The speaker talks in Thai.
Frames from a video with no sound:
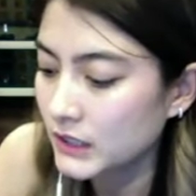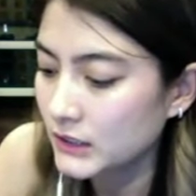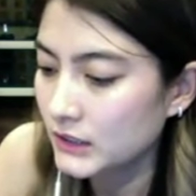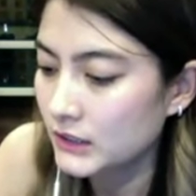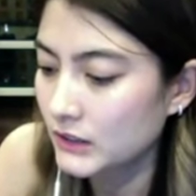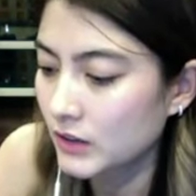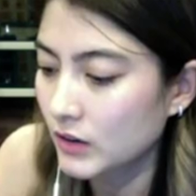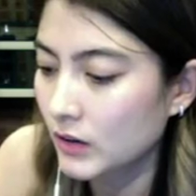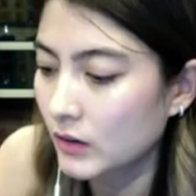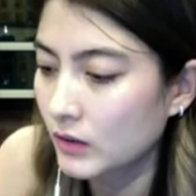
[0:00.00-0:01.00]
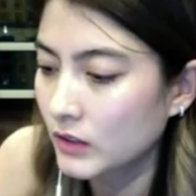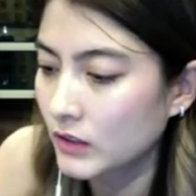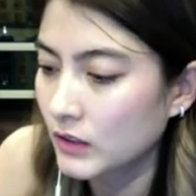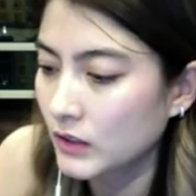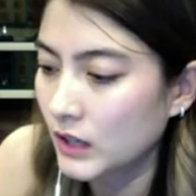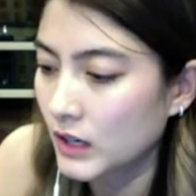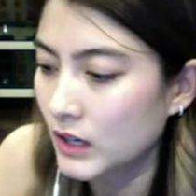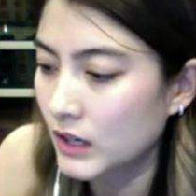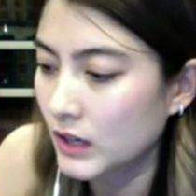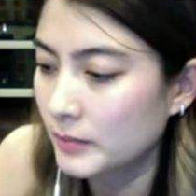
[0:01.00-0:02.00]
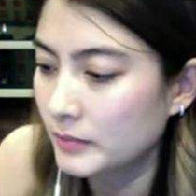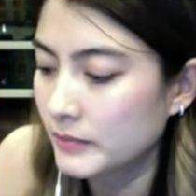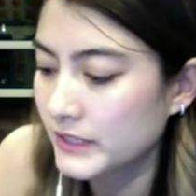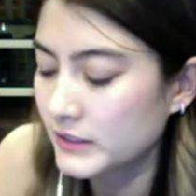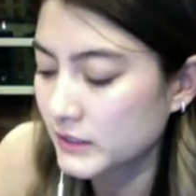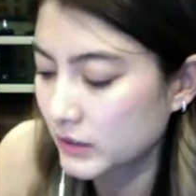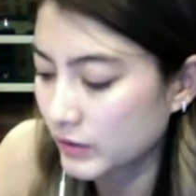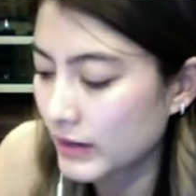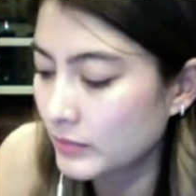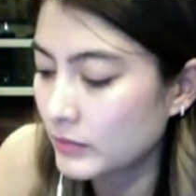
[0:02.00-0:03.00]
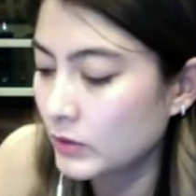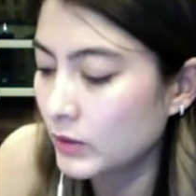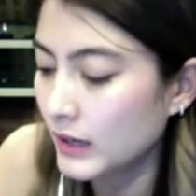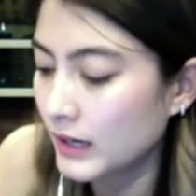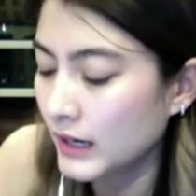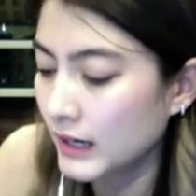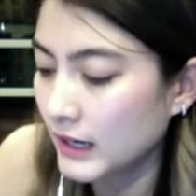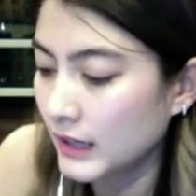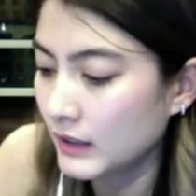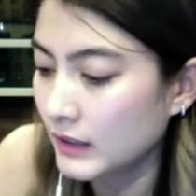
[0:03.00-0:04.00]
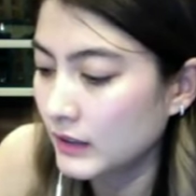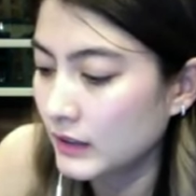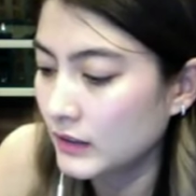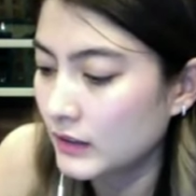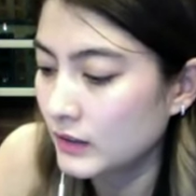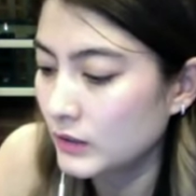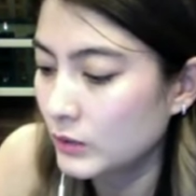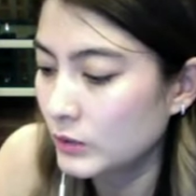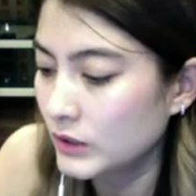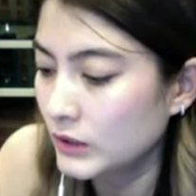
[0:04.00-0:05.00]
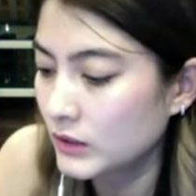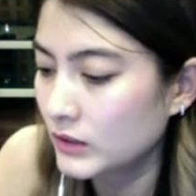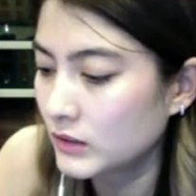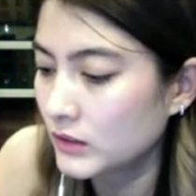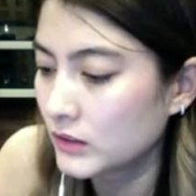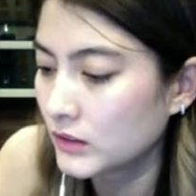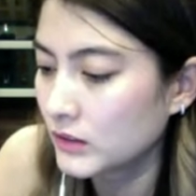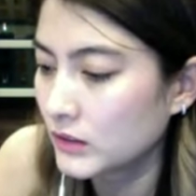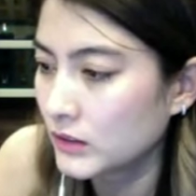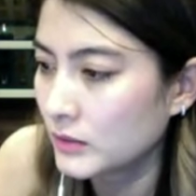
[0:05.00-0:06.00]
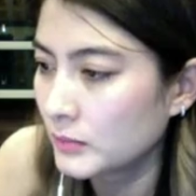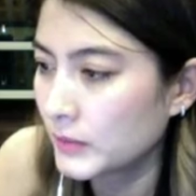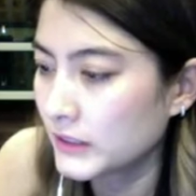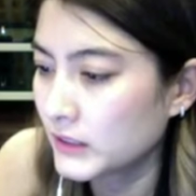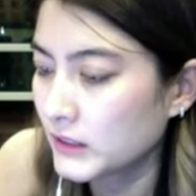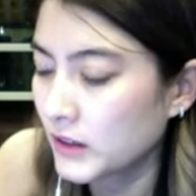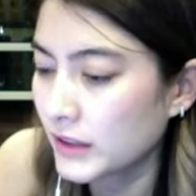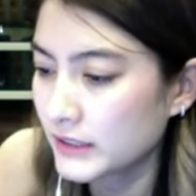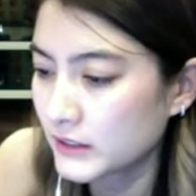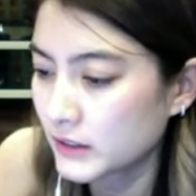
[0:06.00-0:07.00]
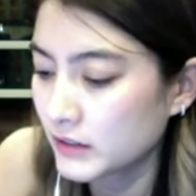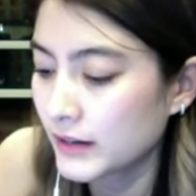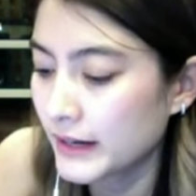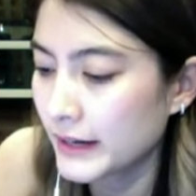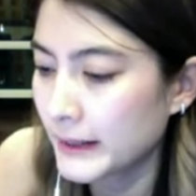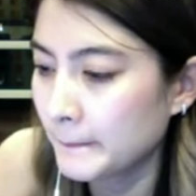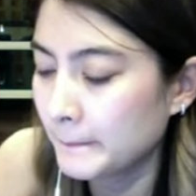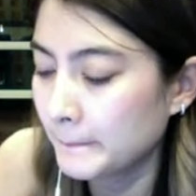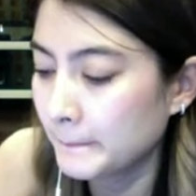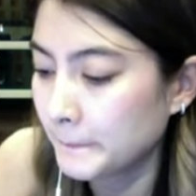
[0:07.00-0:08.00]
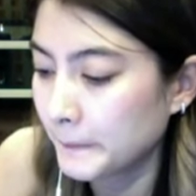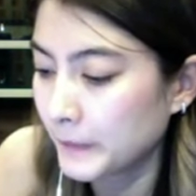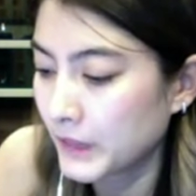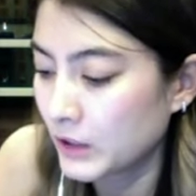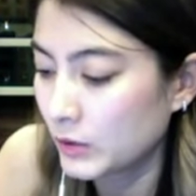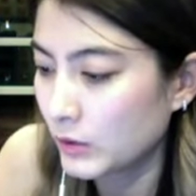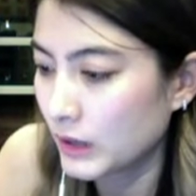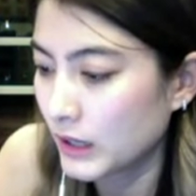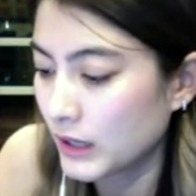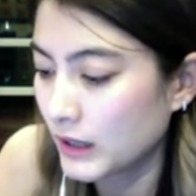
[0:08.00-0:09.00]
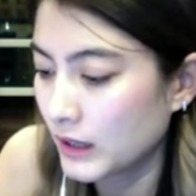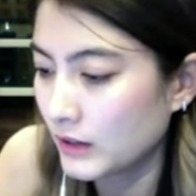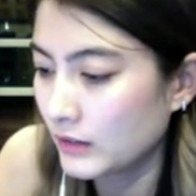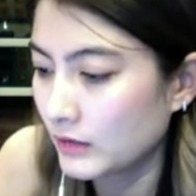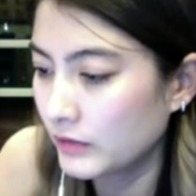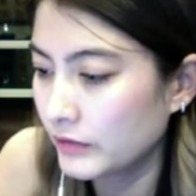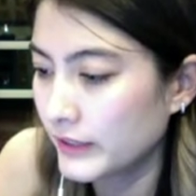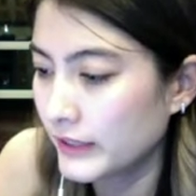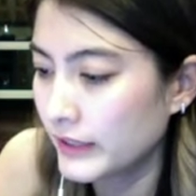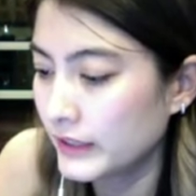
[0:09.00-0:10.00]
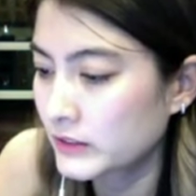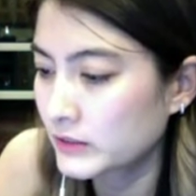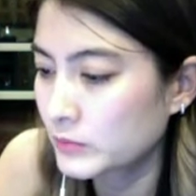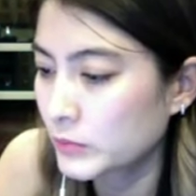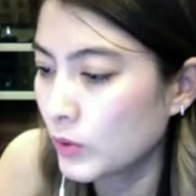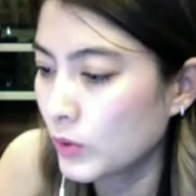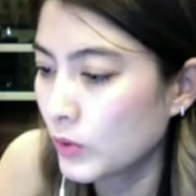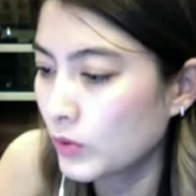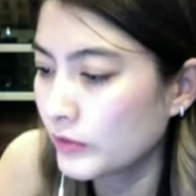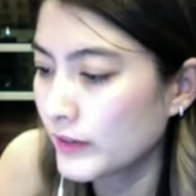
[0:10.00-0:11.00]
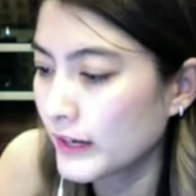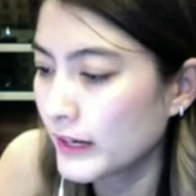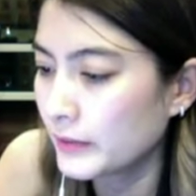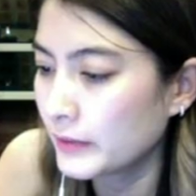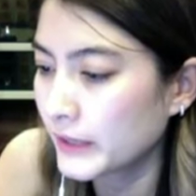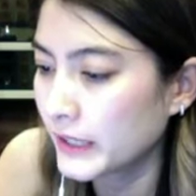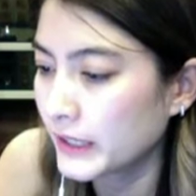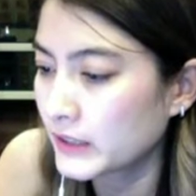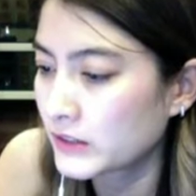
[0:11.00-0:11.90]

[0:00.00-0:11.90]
ติดต่อ เอ่ออินสตาแกรมหรือว่า อุ้ยมาติดต่อ Instagram หรือว่า Facebook Fan Page